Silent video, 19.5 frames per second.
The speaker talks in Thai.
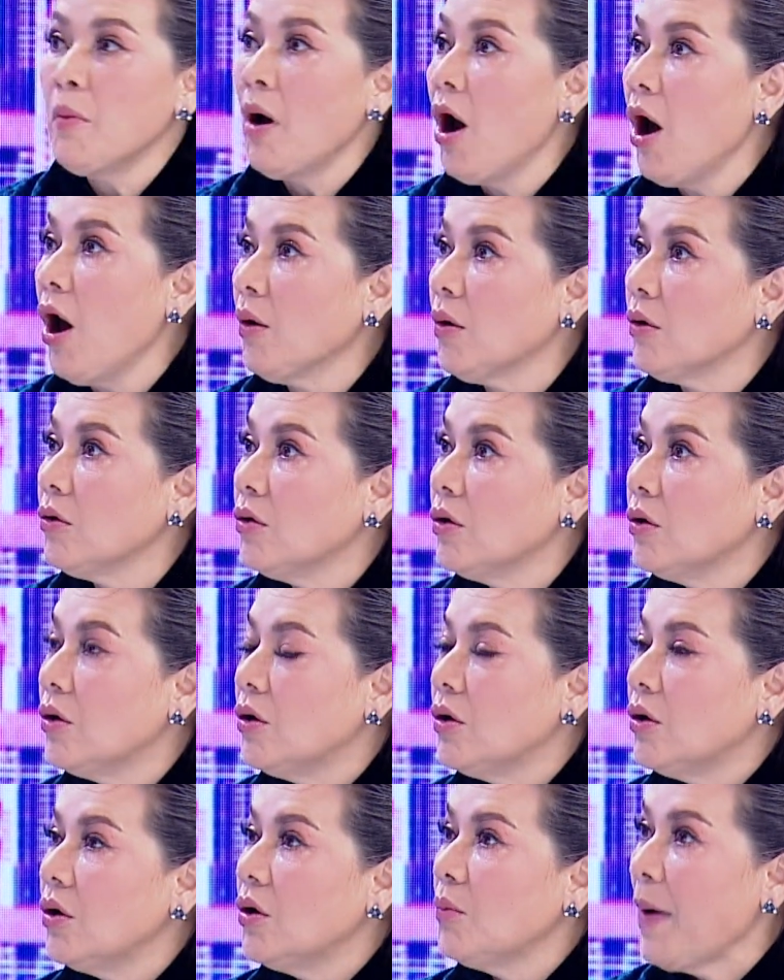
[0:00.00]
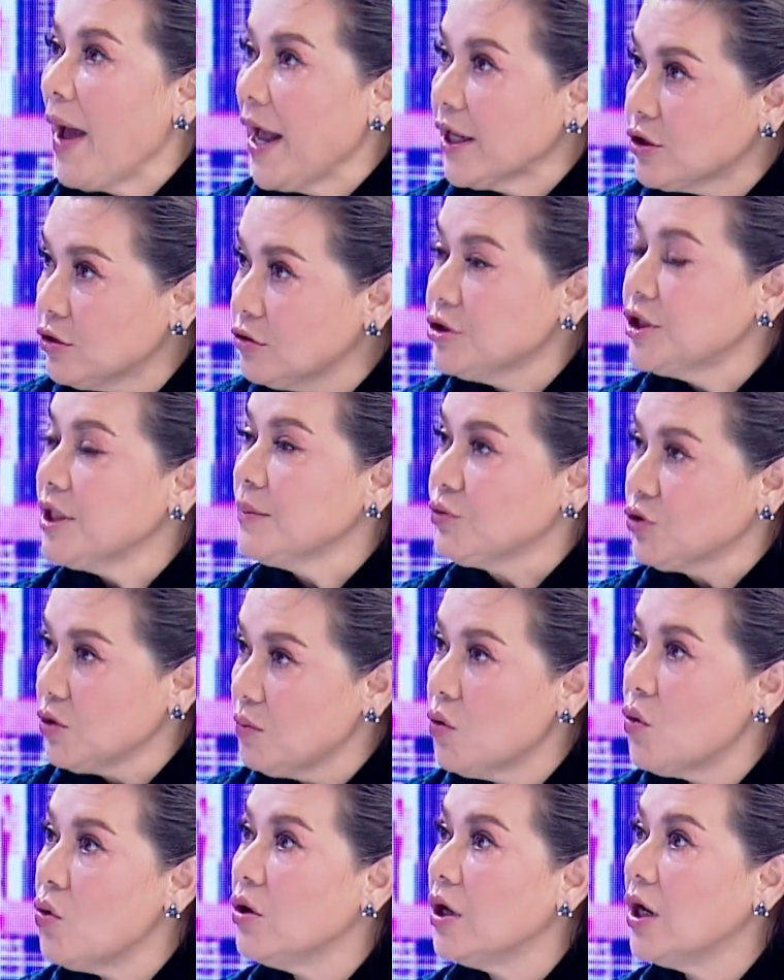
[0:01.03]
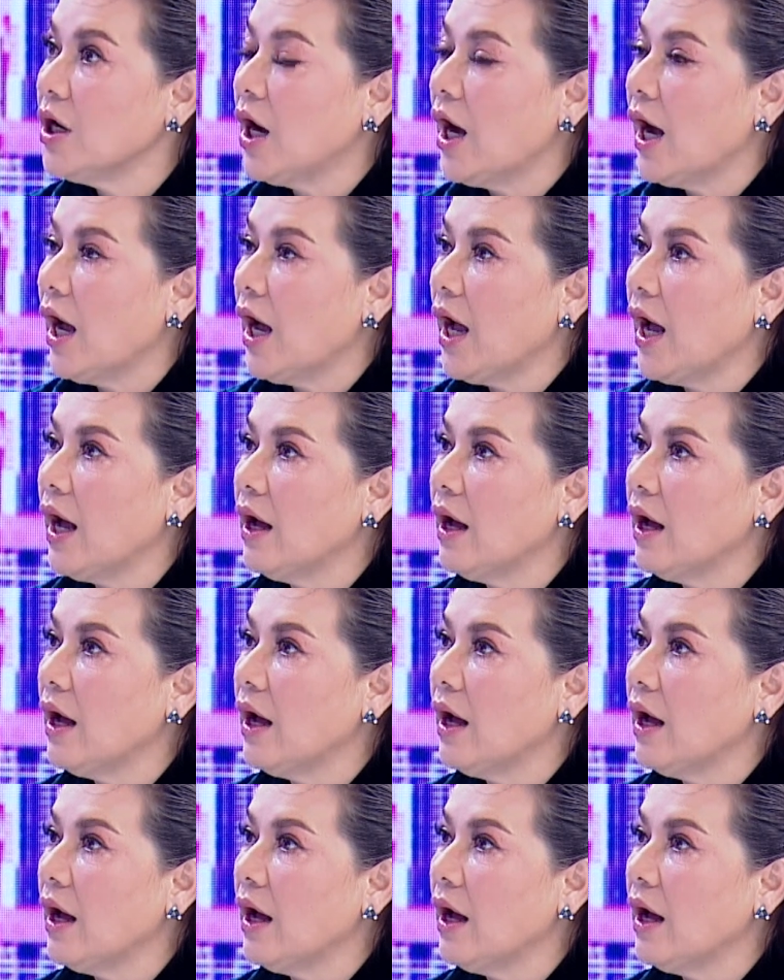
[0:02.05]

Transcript: มาก8ถึง10 ชั่วโมงเลยเหรอคะ